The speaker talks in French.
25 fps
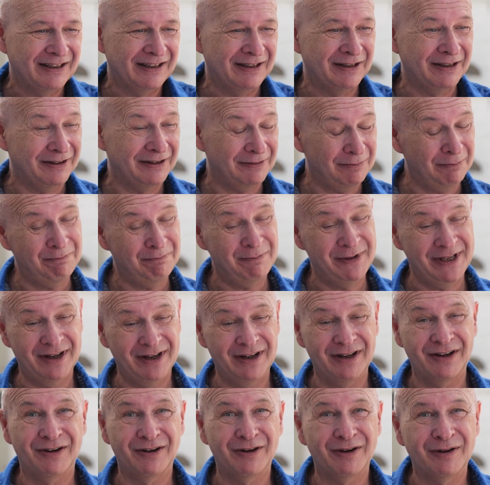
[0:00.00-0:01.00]
Eh
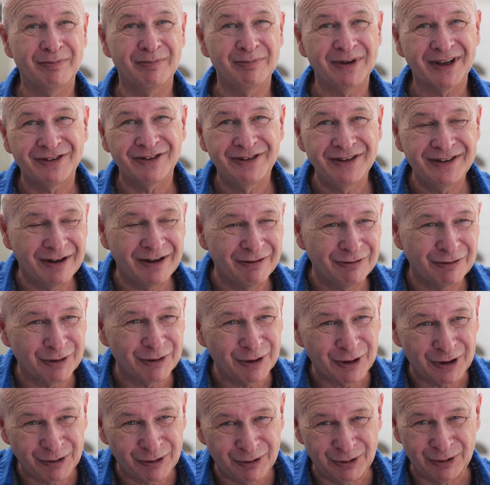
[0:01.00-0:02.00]
bien, merci
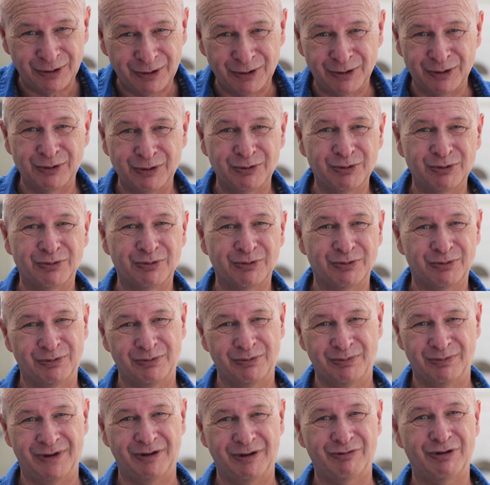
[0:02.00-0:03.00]
d'avoir euh,
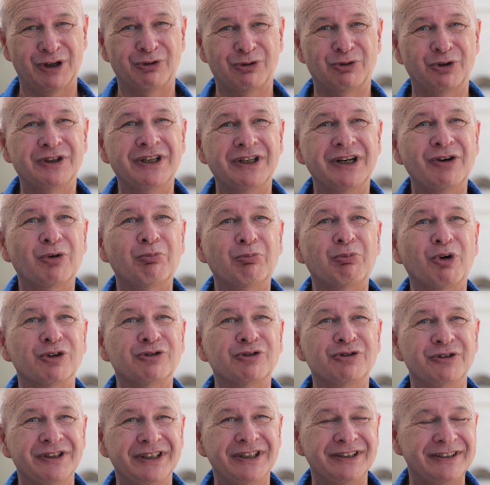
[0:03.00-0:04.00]
m'avoir donné
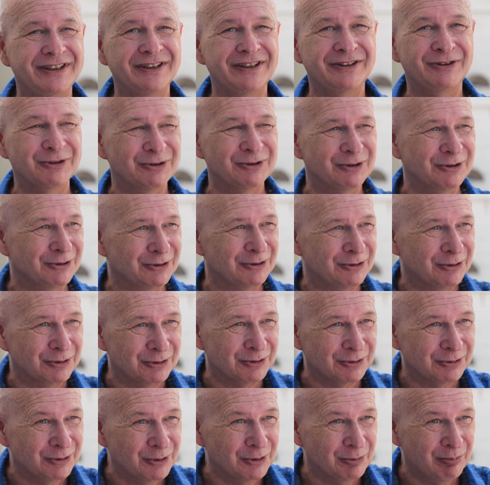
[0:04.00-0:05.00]
l'opportunité de,
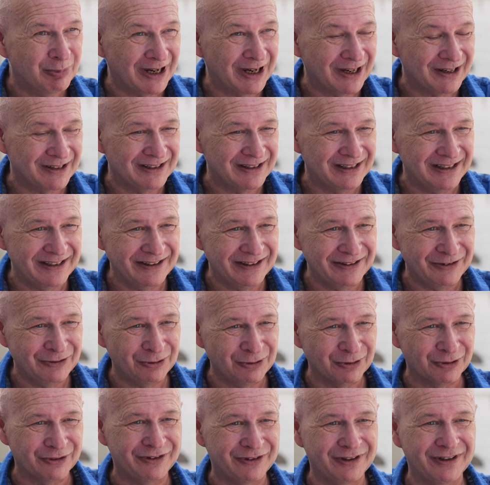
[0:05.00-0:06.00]
de, parler
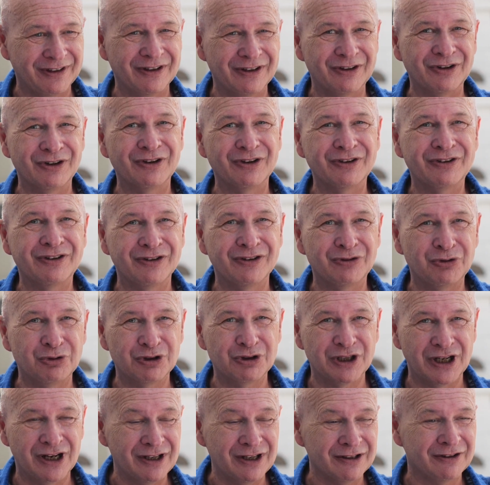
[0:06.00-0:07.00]
sur ces, euh, ces
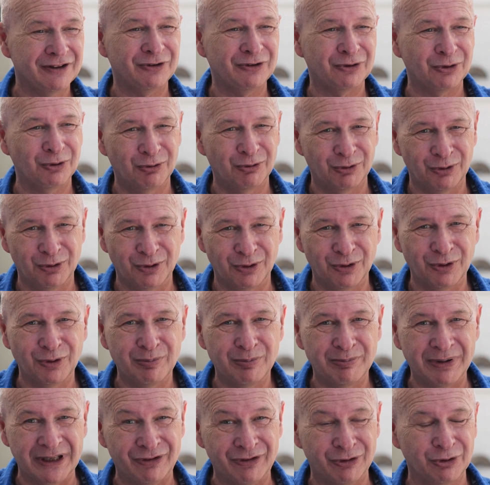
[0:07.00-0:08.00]
sujets-là qui sont euh,
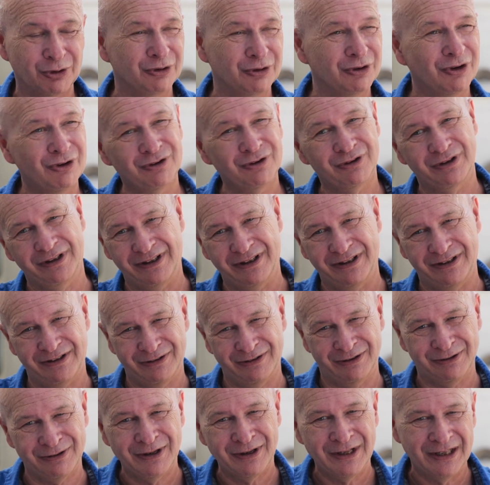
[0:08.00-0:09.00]
passionnants et
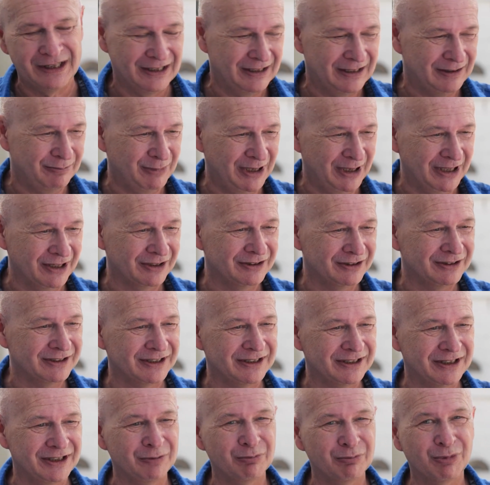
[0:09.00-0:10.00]
My Green
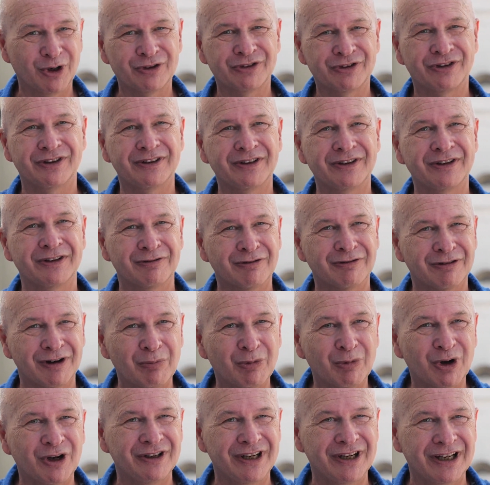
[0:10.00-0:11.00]
Training Box est
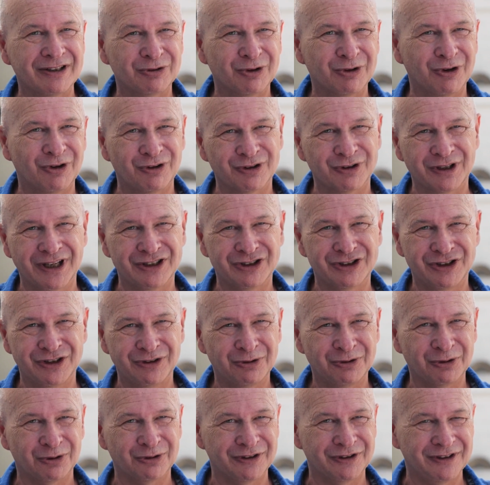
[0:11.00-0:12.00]
vraiment un acteur engagé
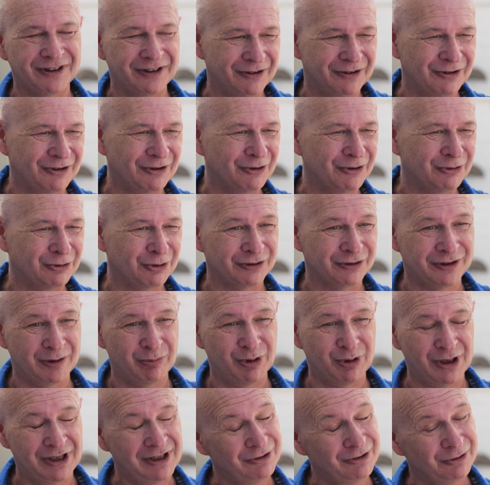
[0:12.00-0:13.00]
sur ces, sur ces
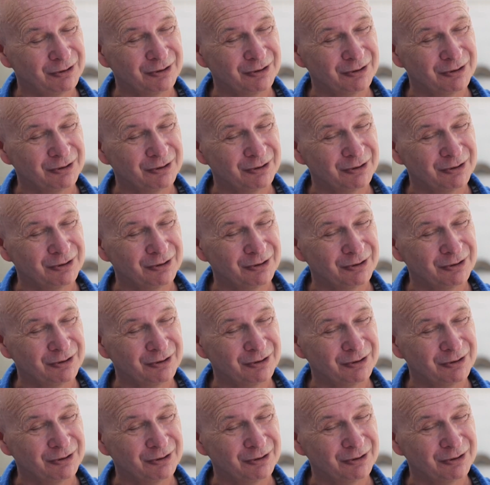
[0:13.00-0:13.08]
points-là.